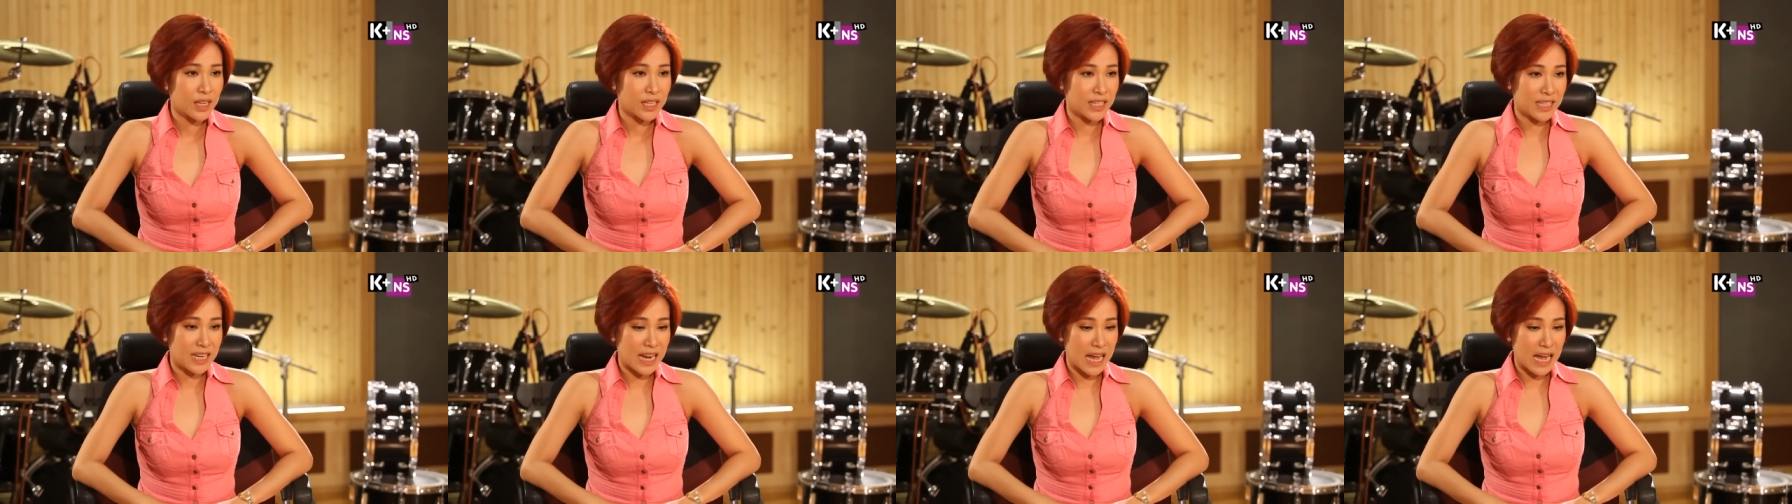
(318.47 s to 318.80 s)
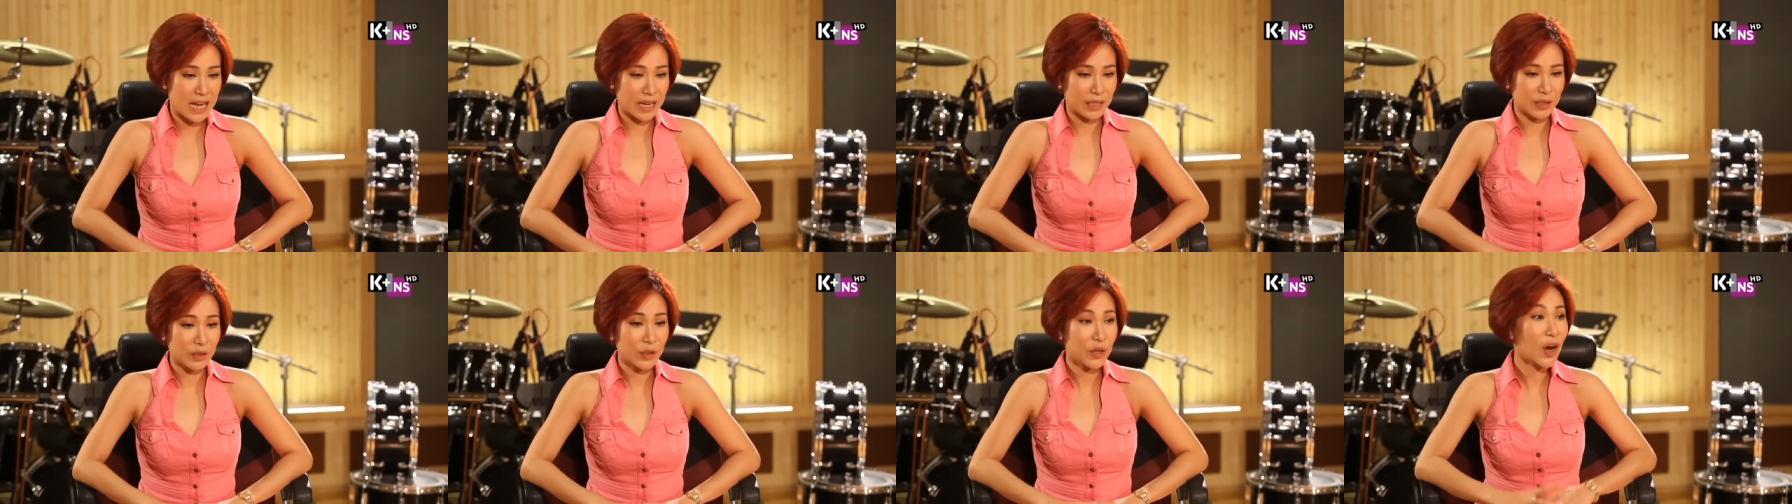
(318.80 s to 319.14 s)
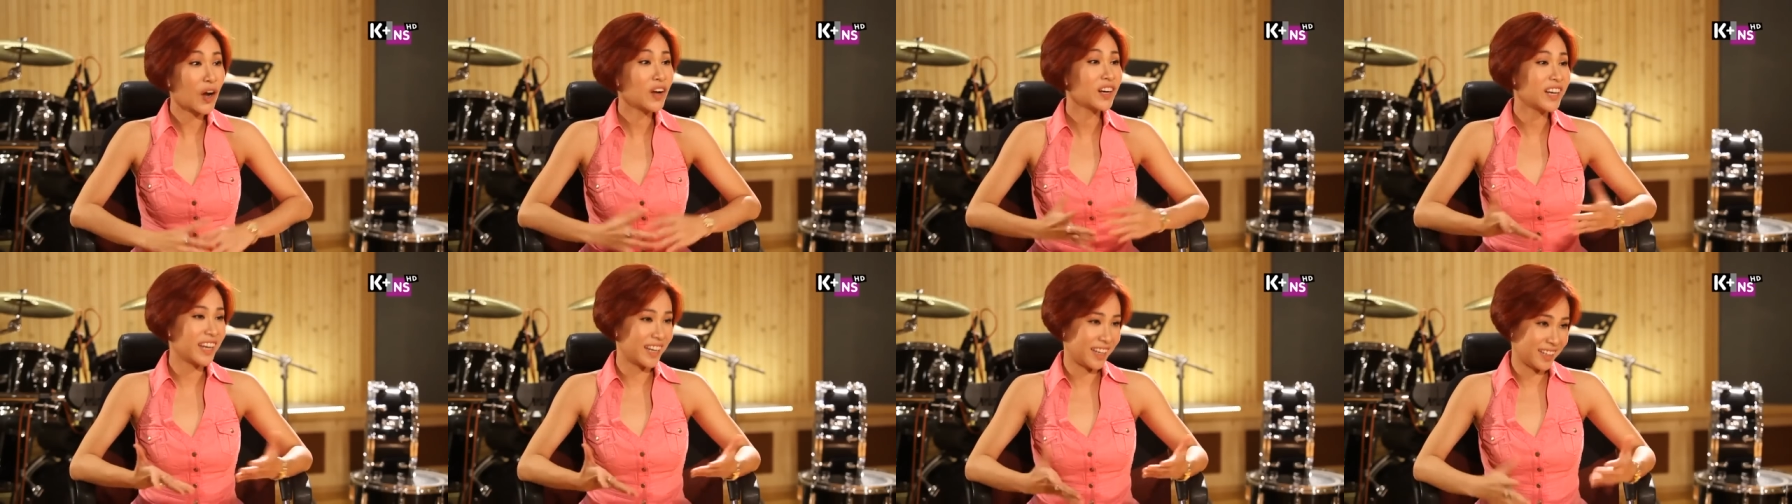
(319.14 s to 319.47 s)
là
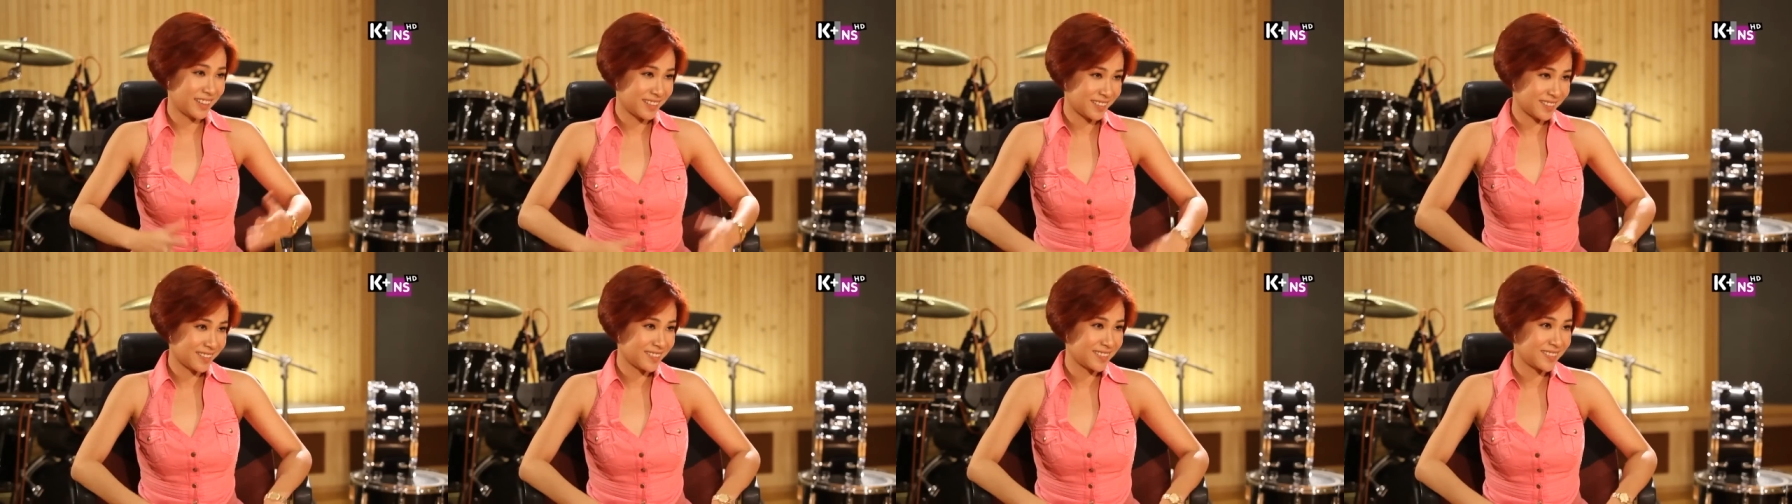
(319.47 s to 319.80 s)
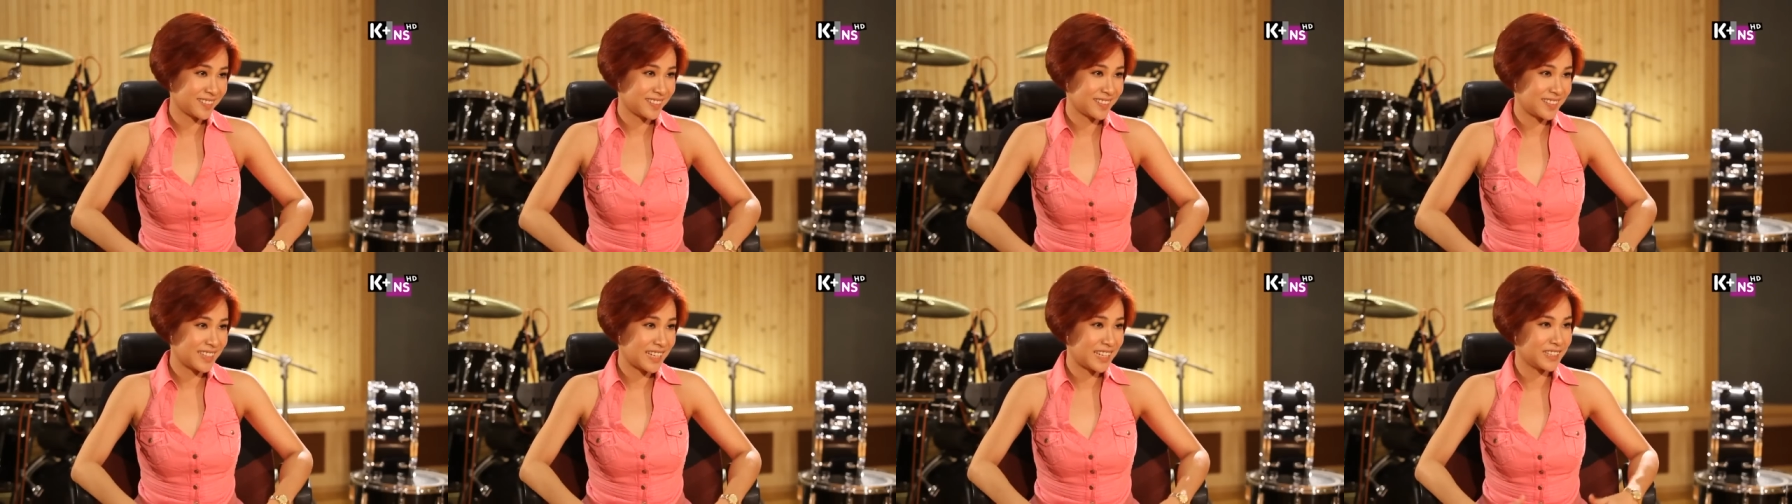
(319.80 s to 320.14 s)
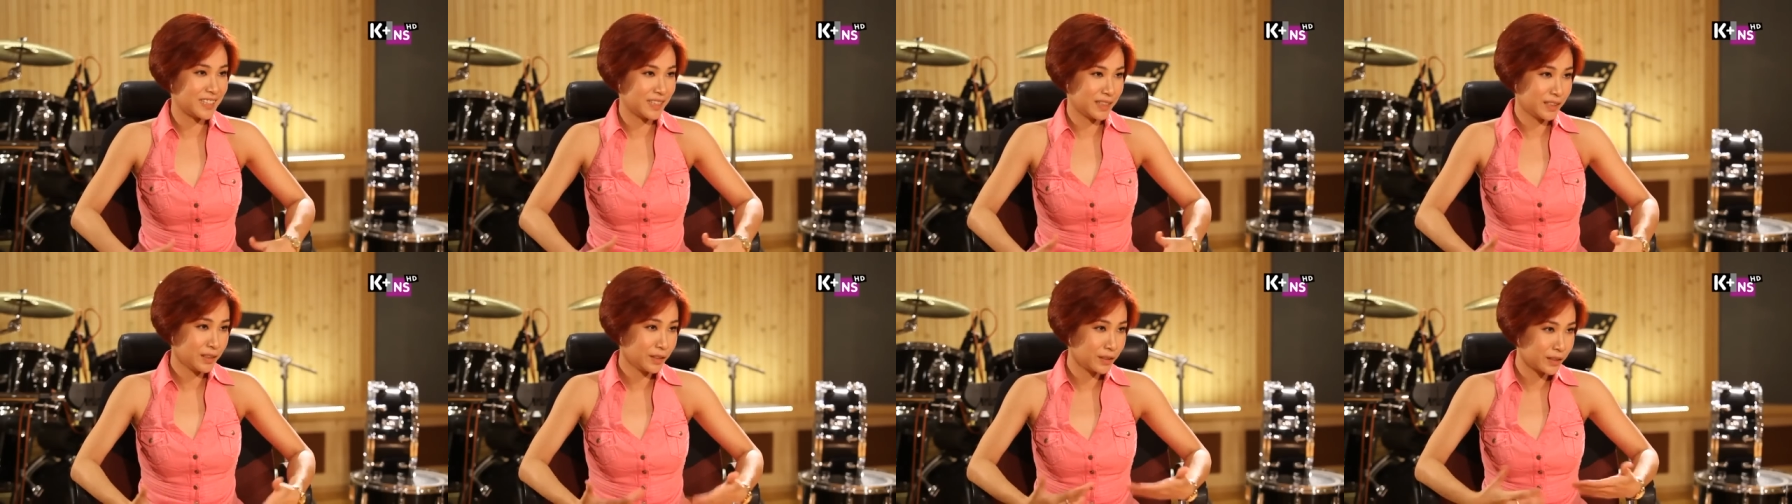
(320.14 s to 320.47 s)
có lẽ là
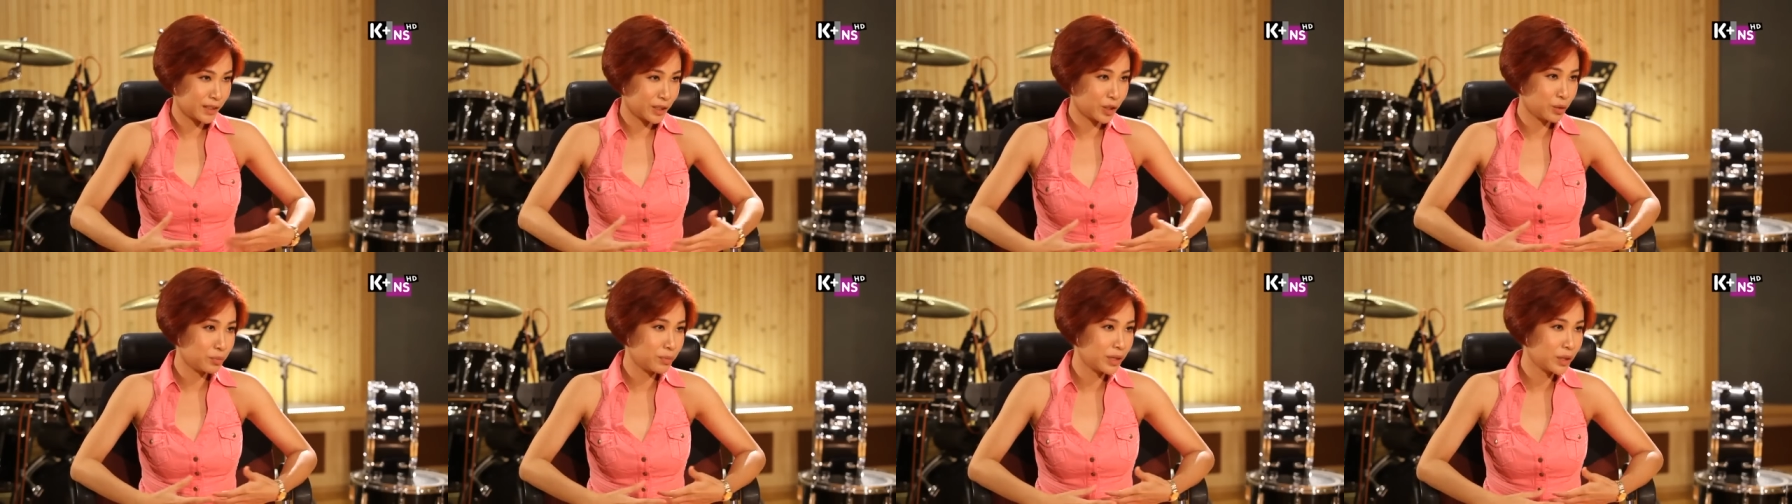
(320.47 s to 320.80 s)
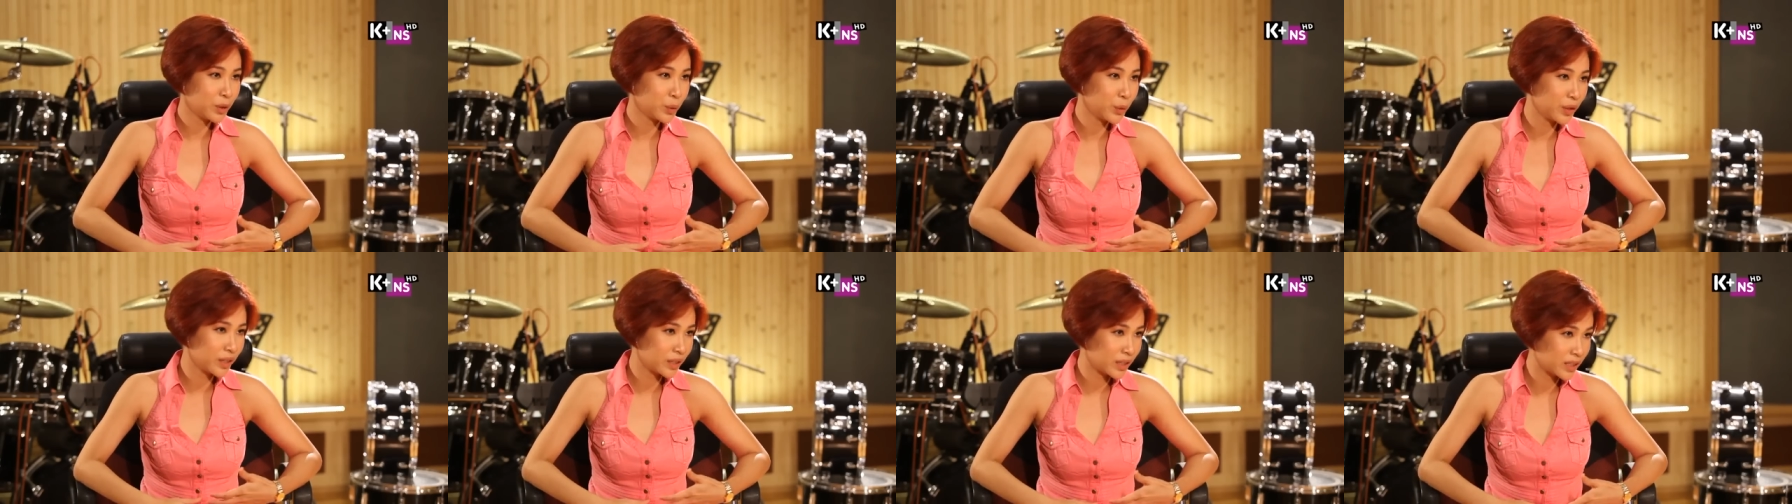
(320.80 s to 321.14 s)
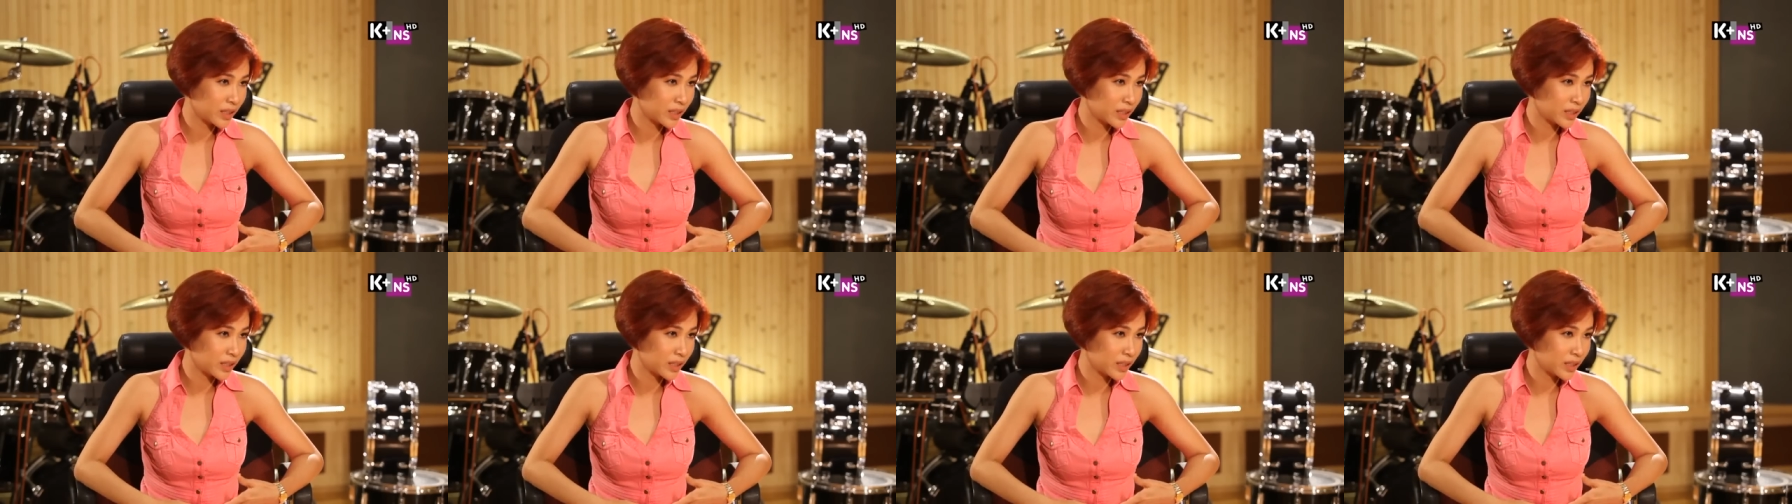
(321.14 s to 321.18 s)
những người yêu mến uyên